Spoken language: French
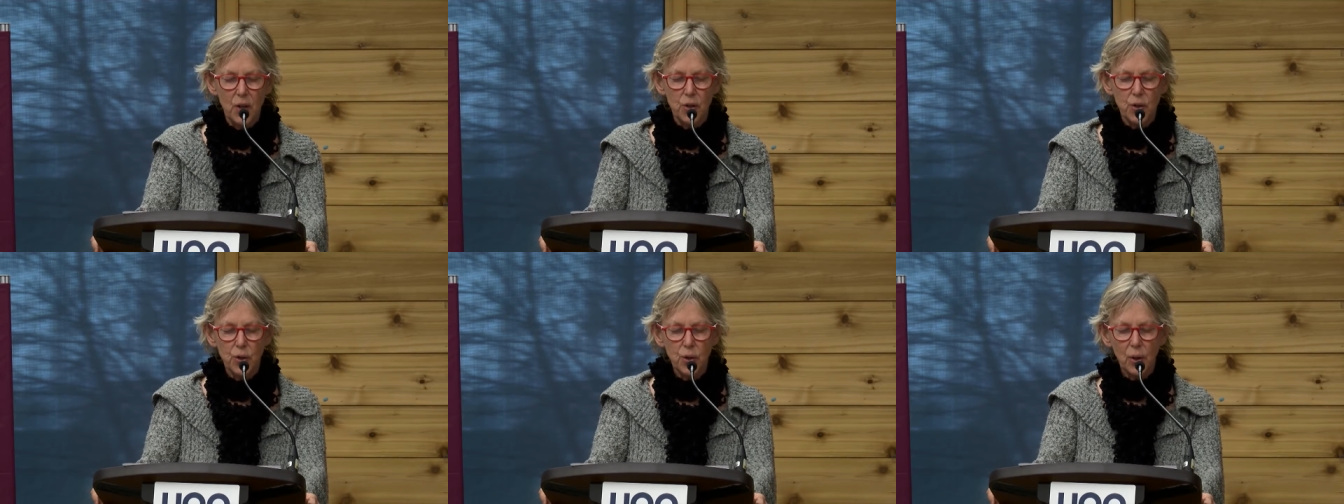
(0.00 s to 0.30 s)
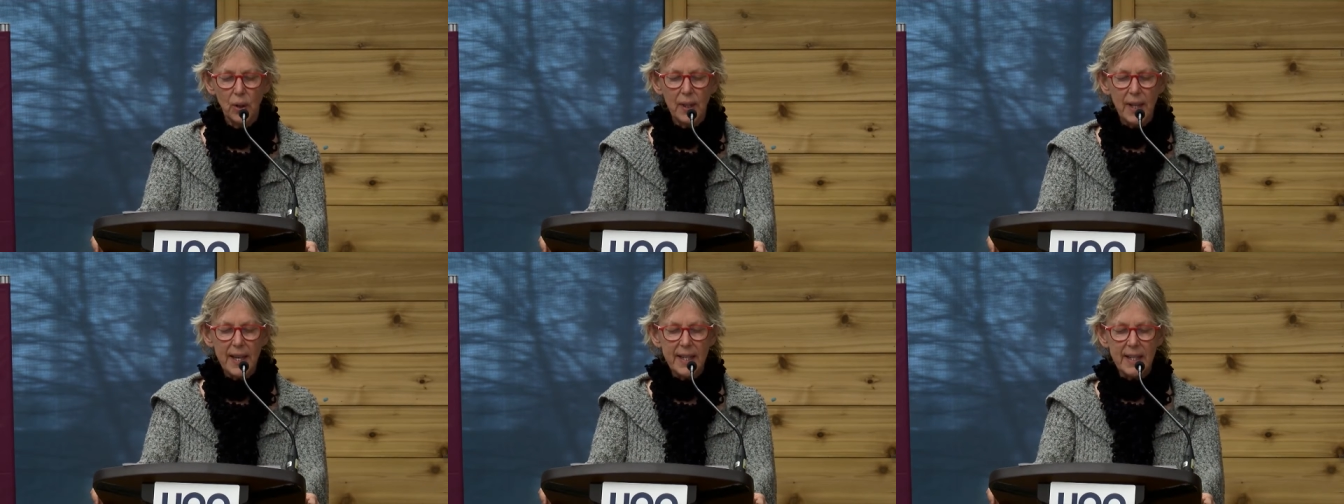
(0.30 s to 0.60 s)

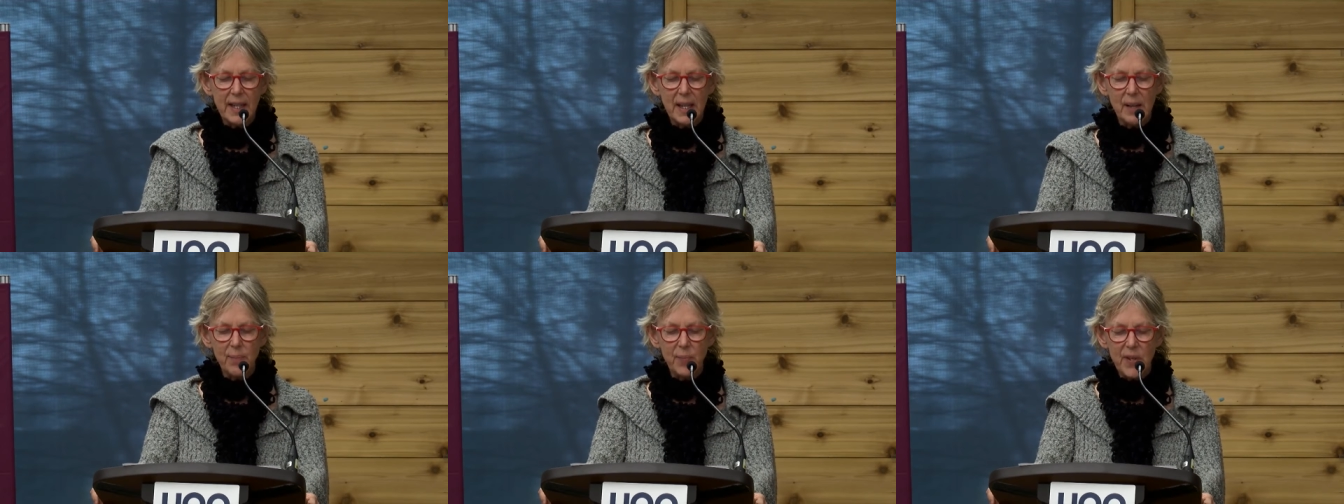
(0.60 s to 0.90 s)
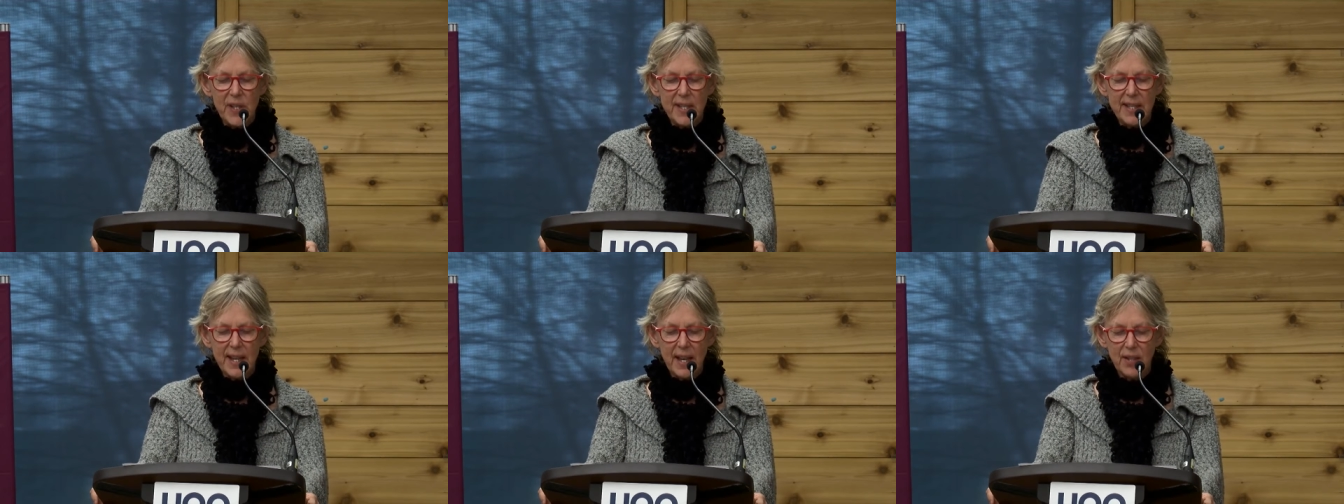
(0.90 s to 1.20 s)
sur
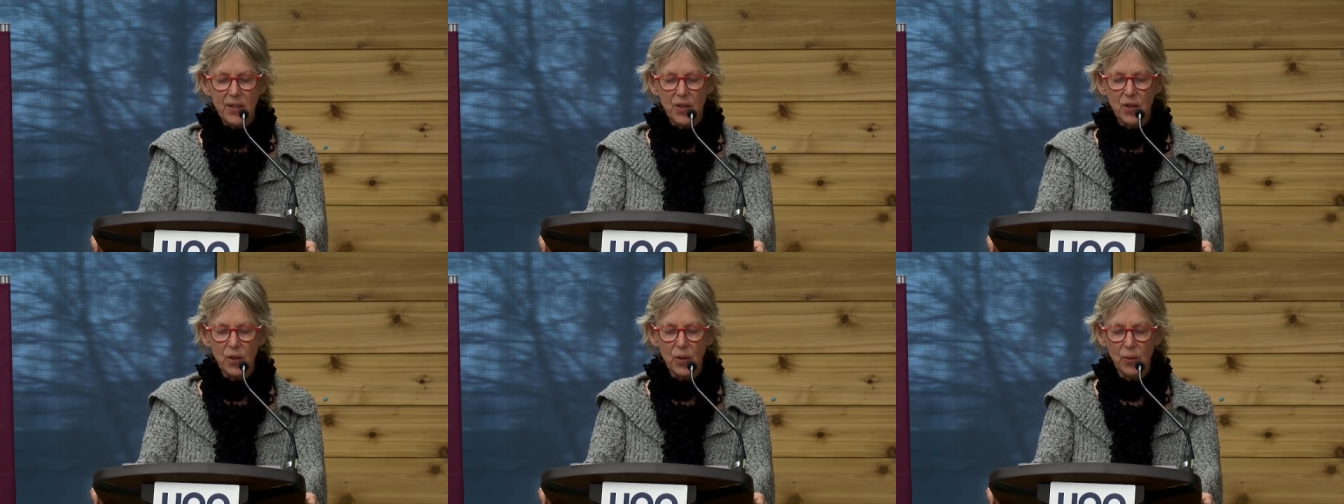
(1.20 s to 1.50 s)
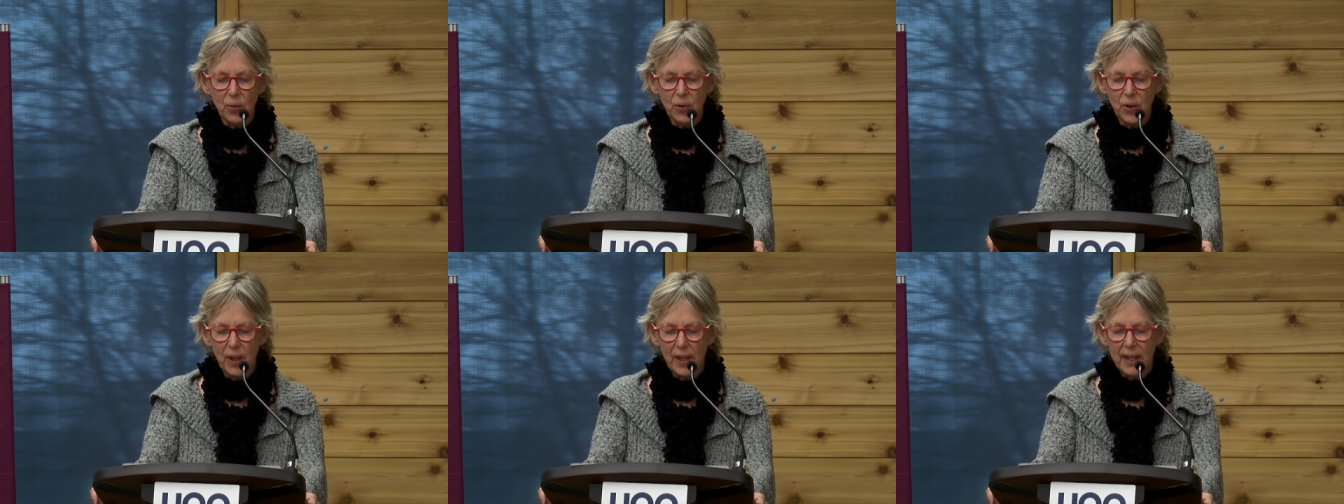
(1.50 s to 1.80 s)

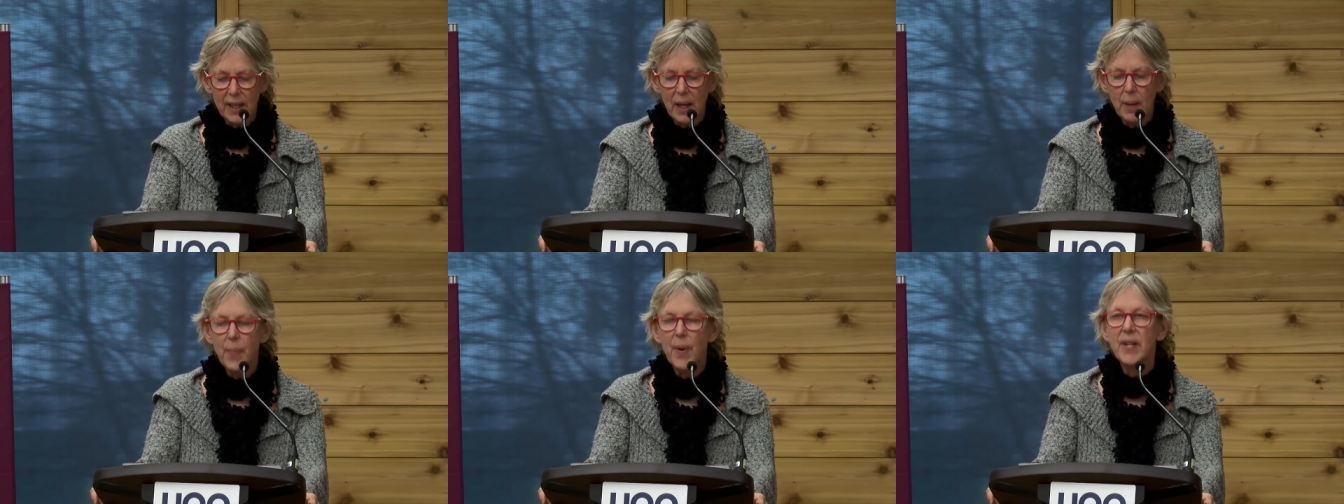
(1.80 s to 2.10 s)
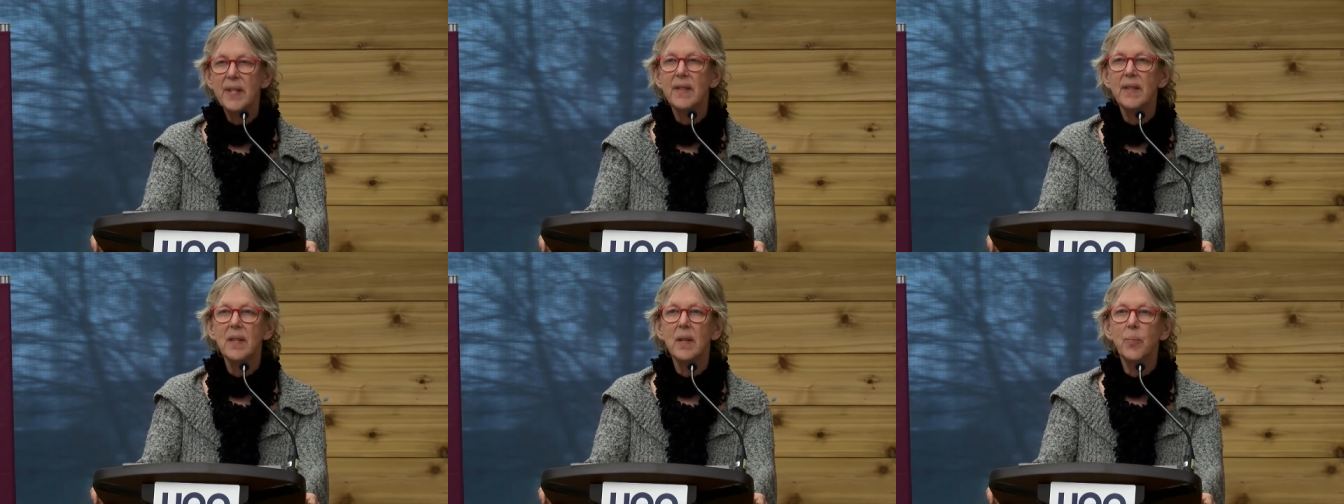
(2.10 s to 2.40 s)
l'indemnisation de
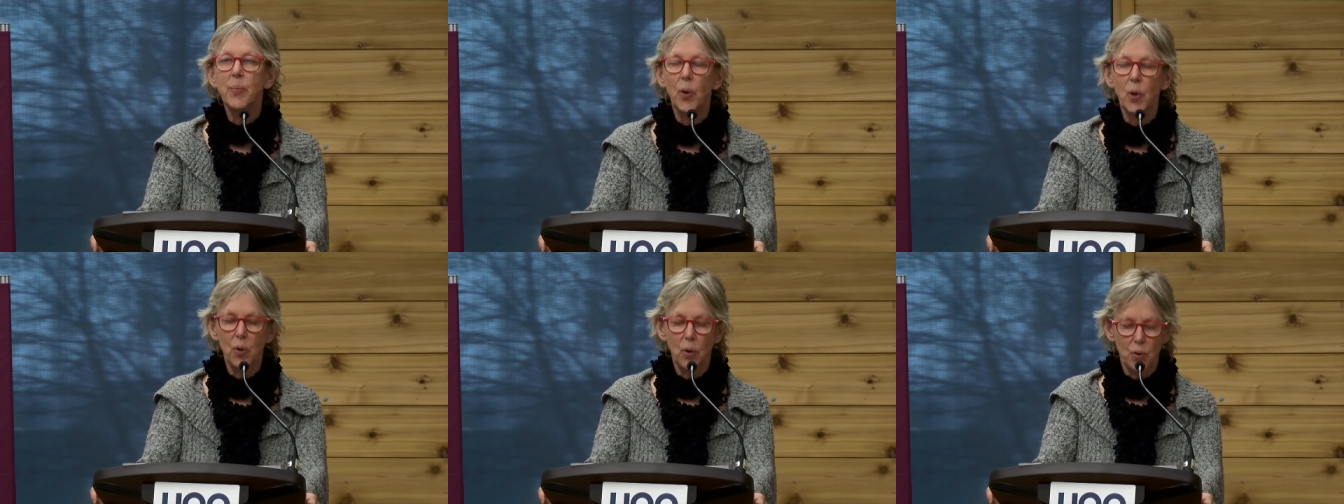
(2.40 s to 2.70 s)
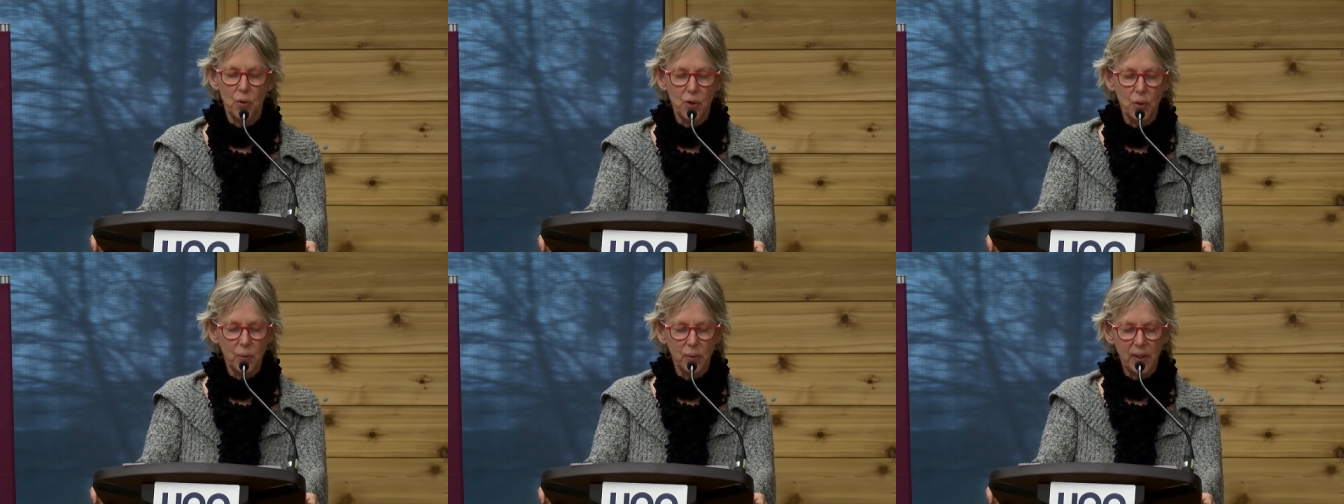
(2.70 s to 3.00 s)
l'incapacité
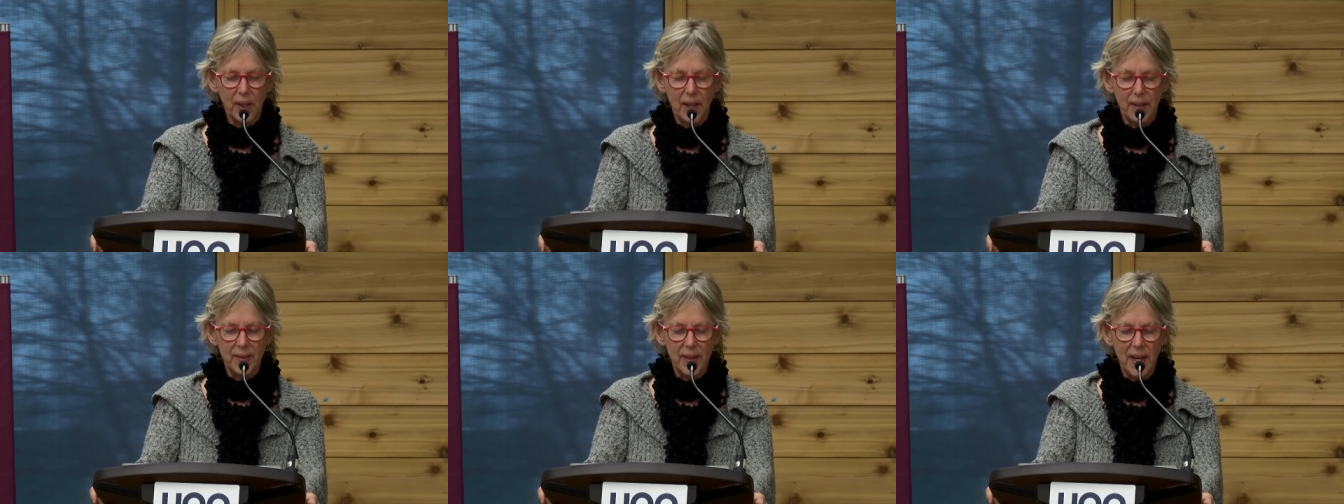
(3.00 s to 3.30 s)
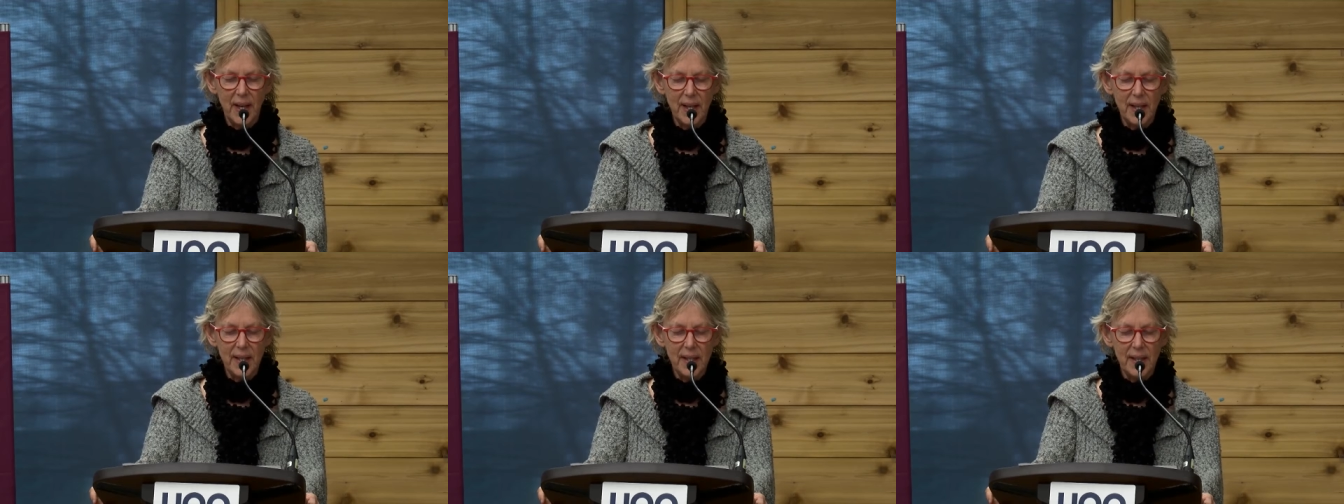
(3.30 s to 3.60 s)
prolongée au
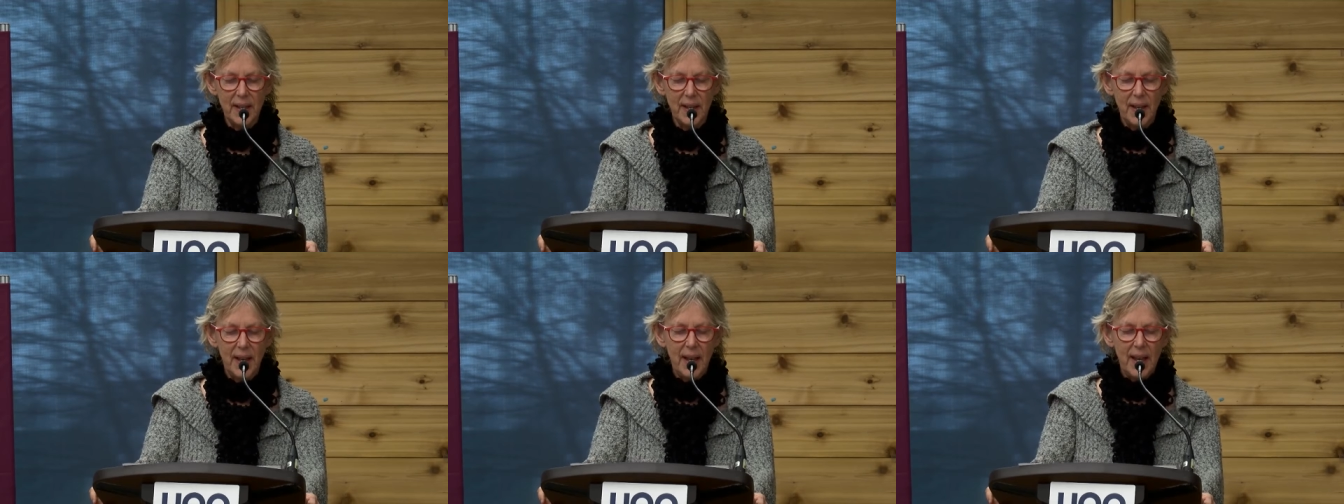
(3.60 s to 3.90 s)
travail